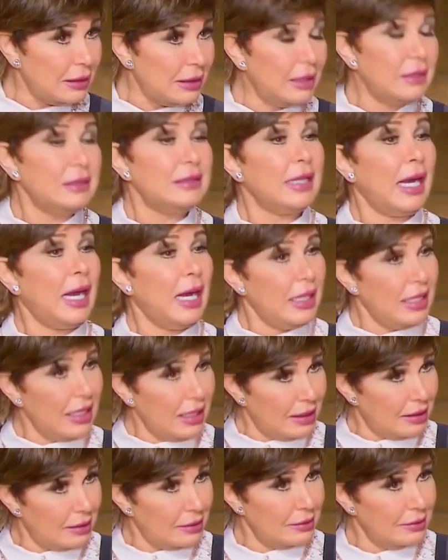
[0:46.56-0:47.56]
اتفضلي انت
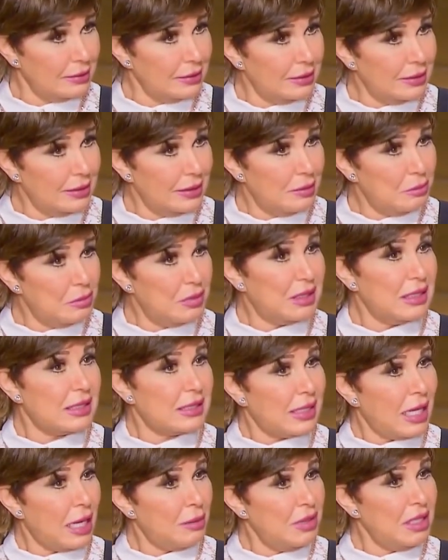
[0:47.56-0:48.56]
حقيقي
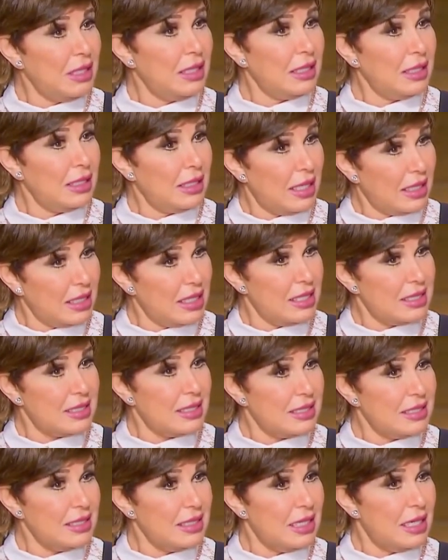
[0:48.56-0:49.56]
بتستعملي
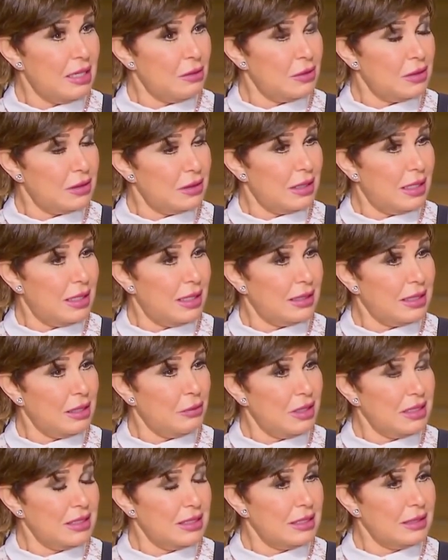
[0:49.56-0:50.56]
الاجهزه دي او
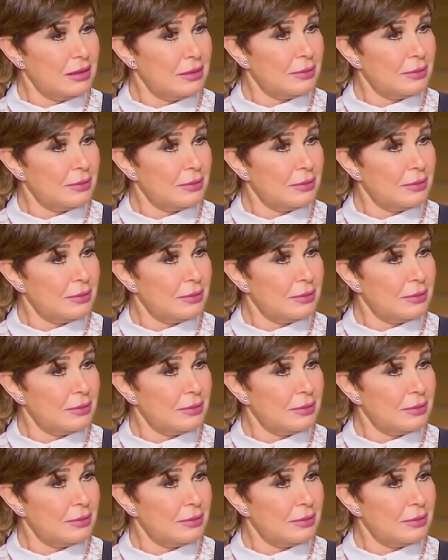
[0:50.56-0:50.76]
الادوات دي